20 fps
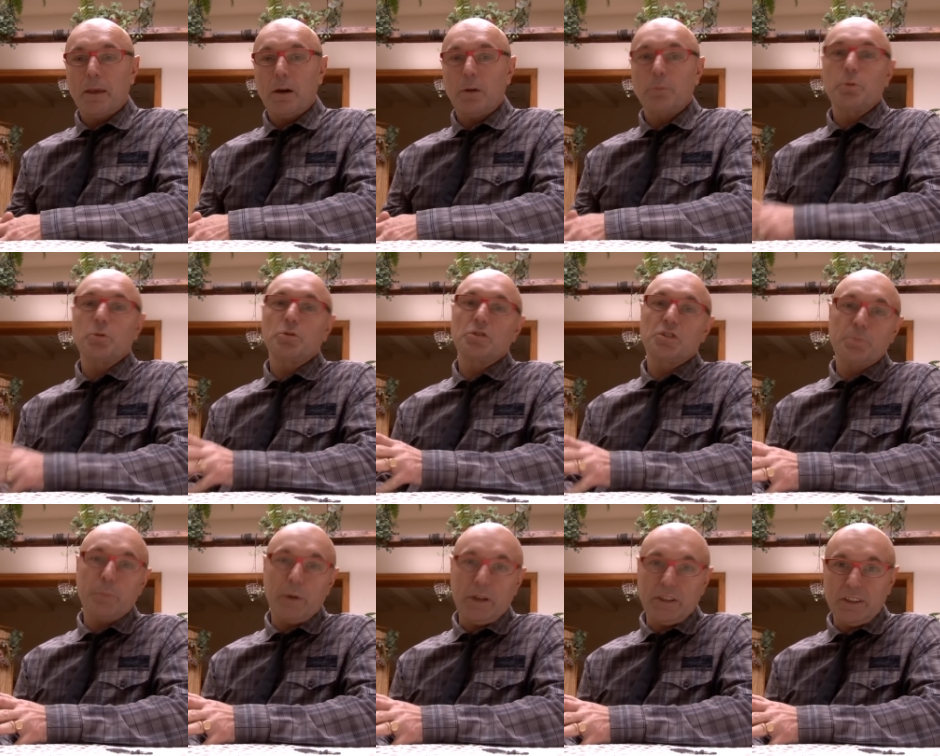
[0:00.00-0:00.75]
oprócz
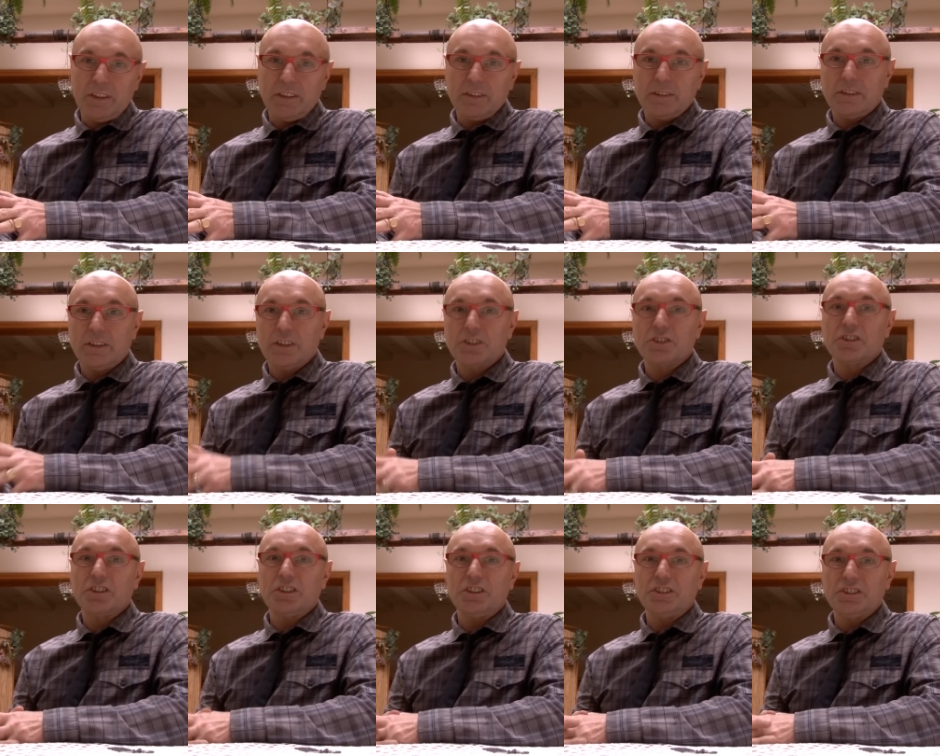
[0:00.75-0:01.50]
śpania na
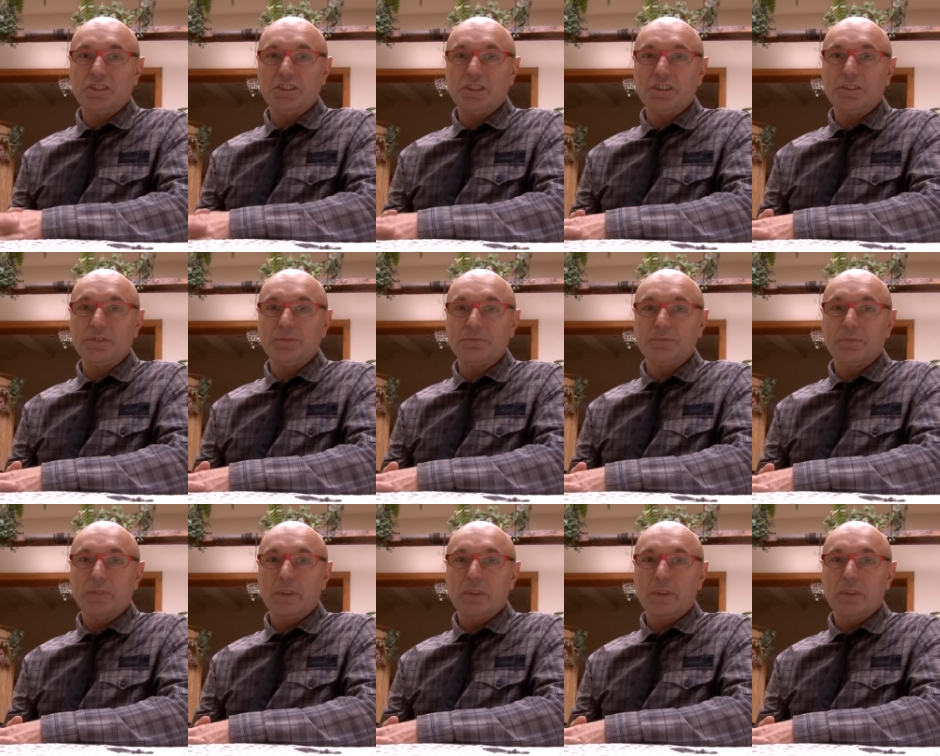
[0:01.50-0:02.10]
szczęście, y,